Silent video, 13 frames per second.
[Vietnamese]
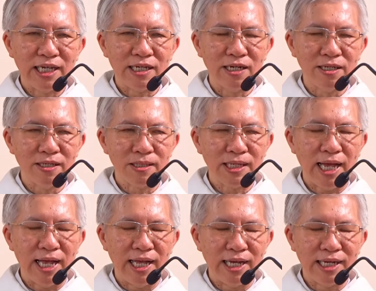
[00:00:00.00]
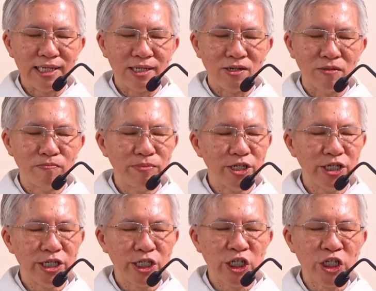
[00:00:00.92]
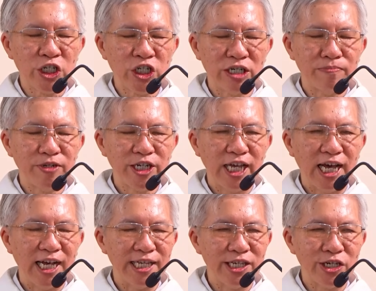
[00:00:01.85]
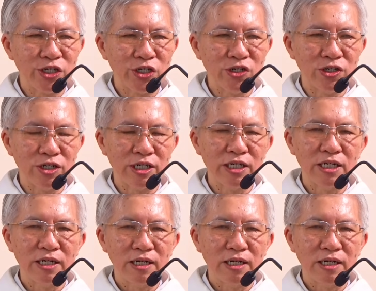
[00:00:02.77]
cái cử sáng rồi 10 trưa 12 giờ trưa